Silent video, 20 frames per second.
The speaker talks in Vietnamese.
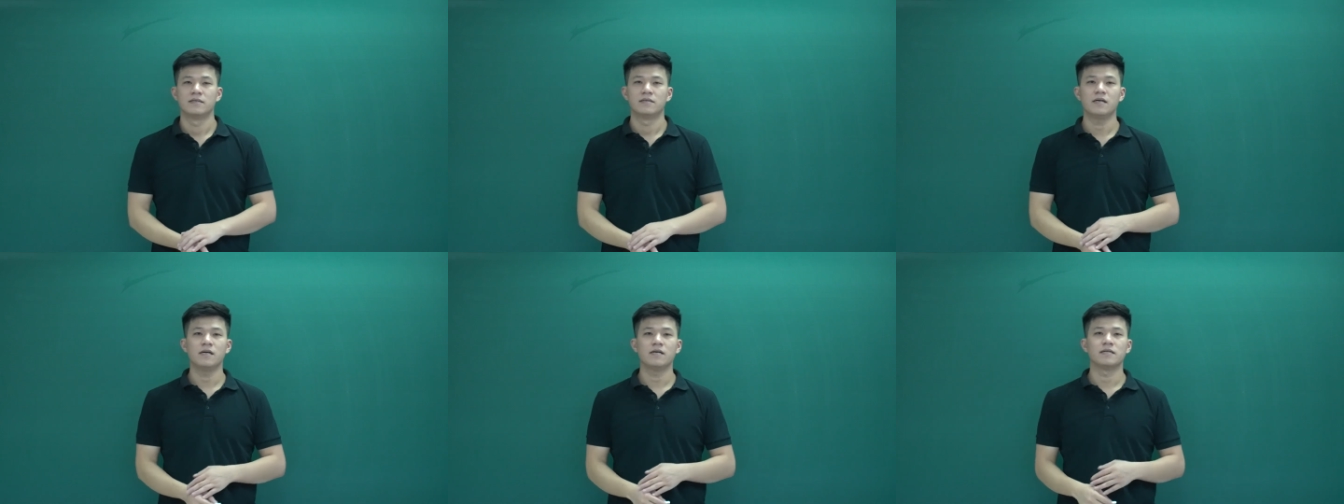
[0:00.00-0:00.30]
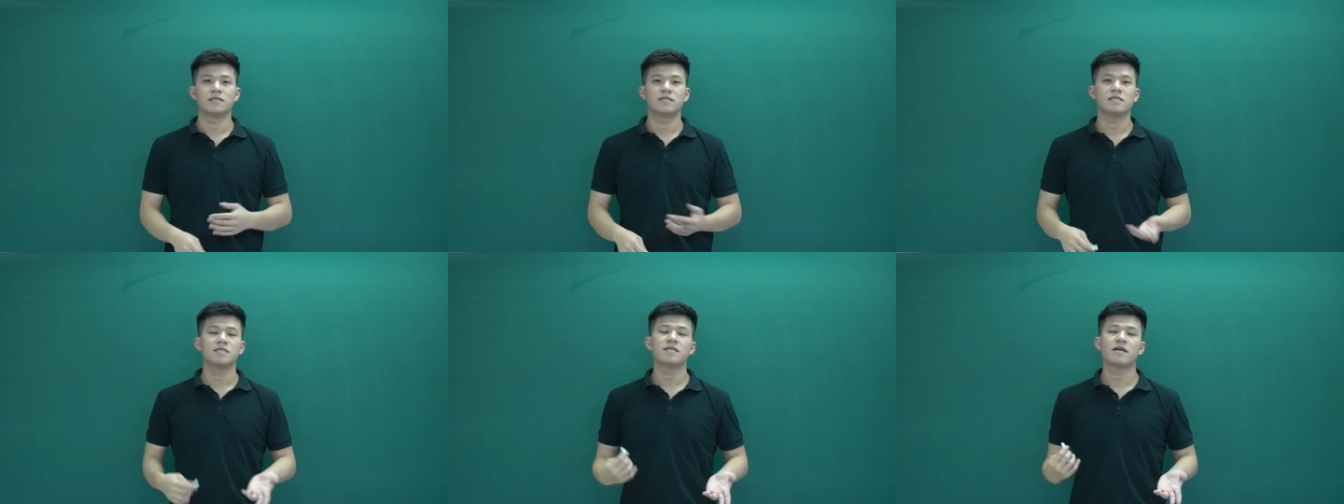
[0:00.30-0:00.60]

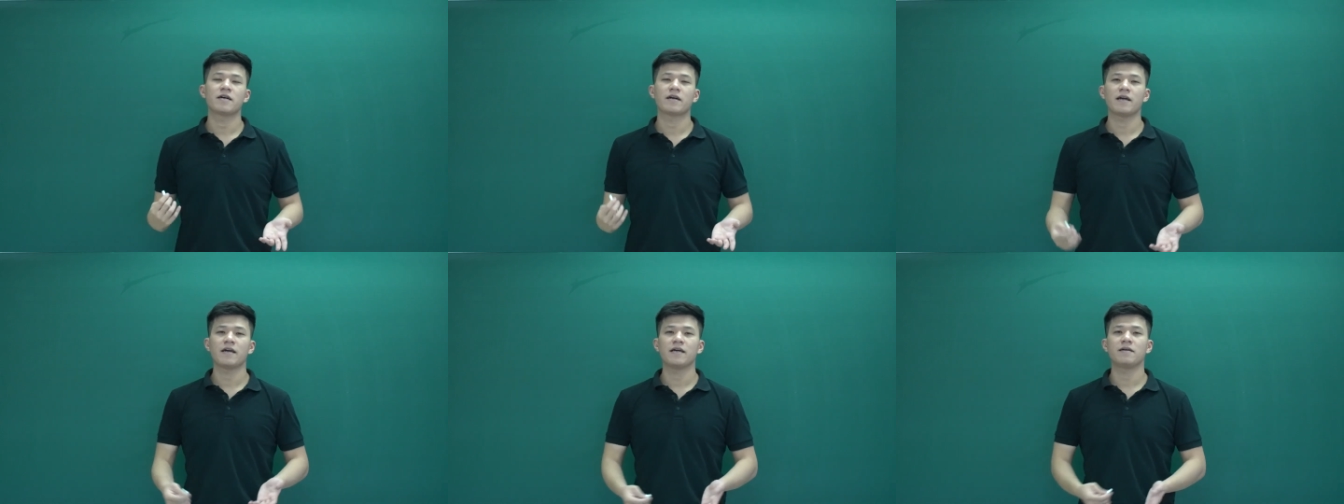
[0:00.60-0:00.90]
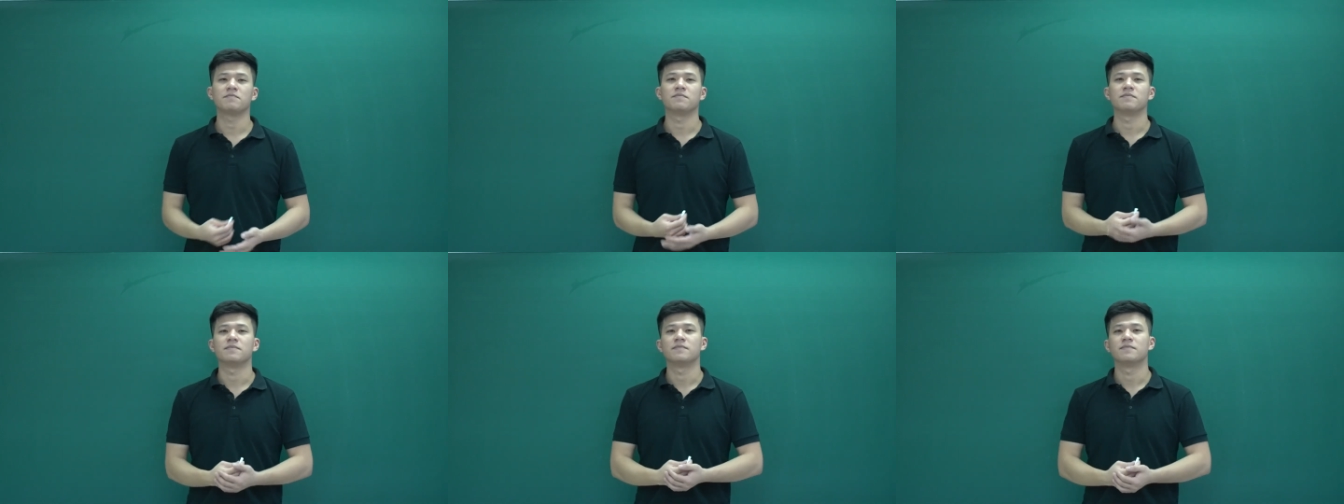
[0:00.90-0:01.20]
Rồi, xin chào các
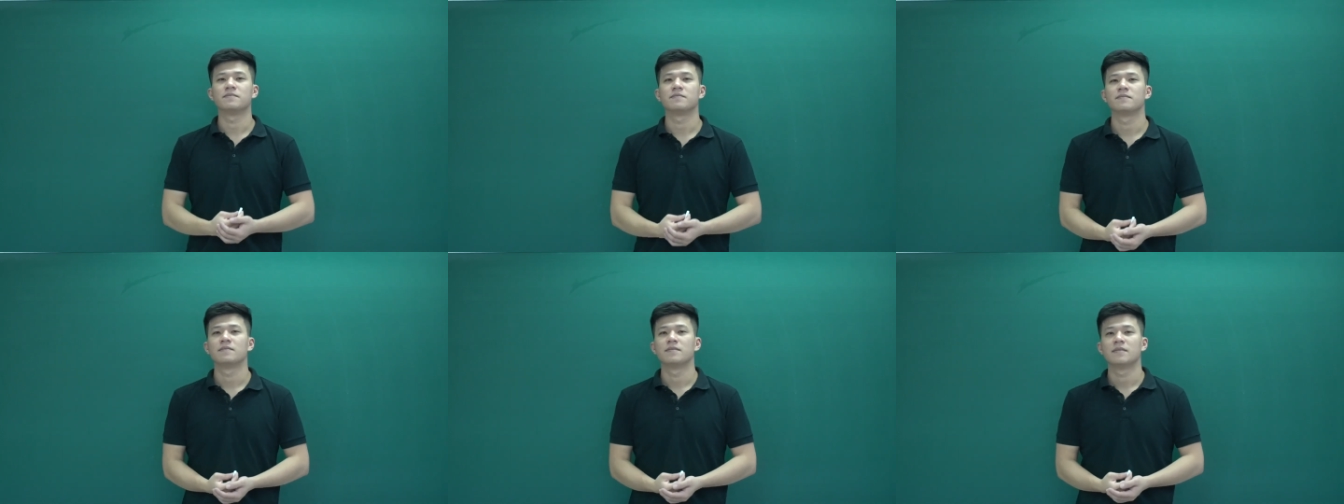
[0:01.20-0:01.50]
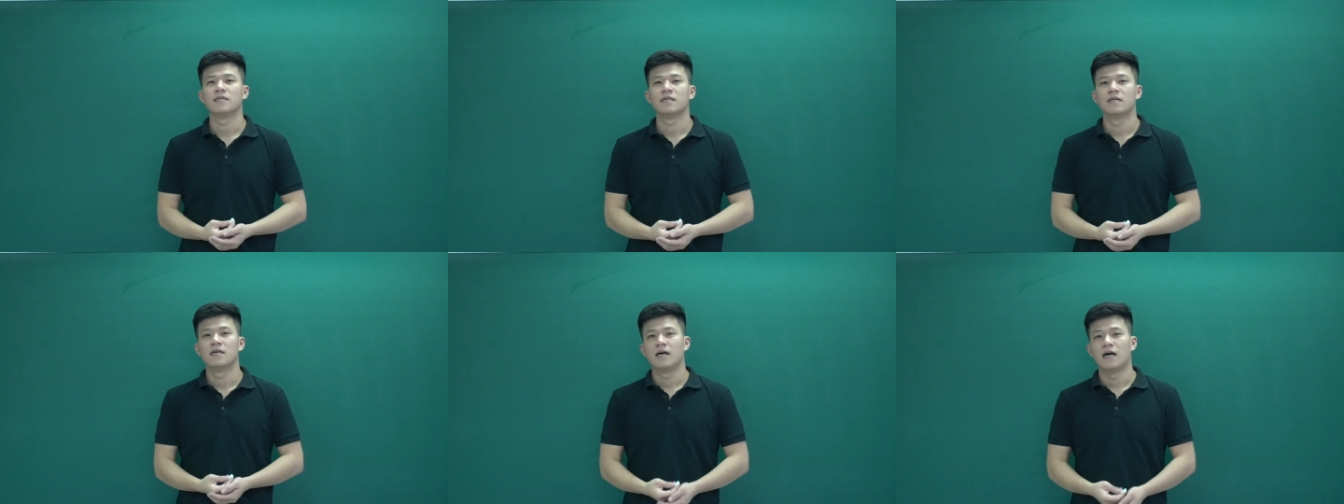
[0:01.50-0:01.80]
em
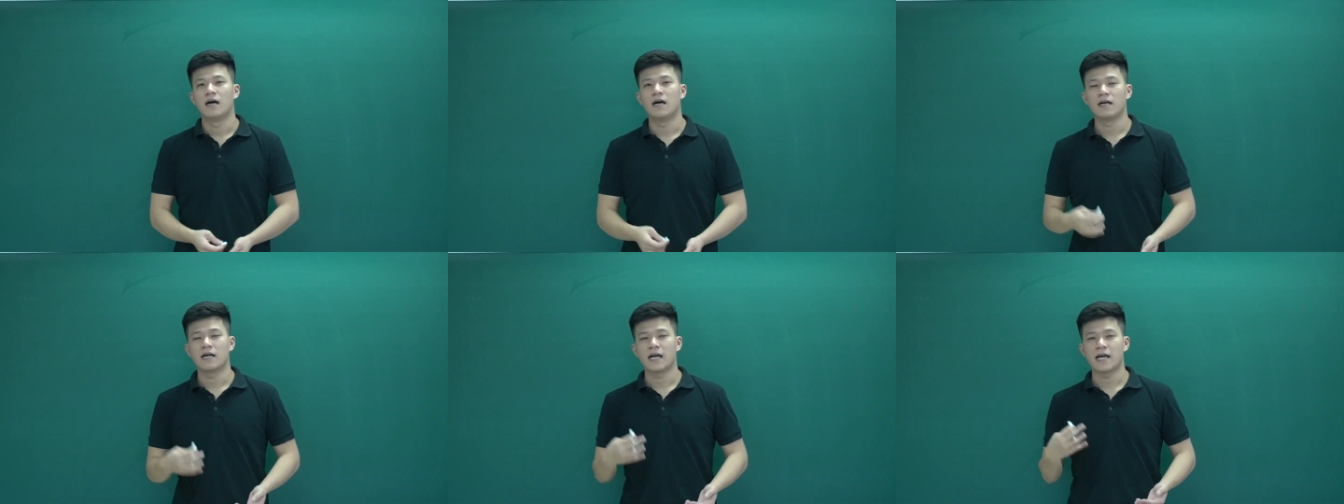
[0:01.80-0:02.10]
à,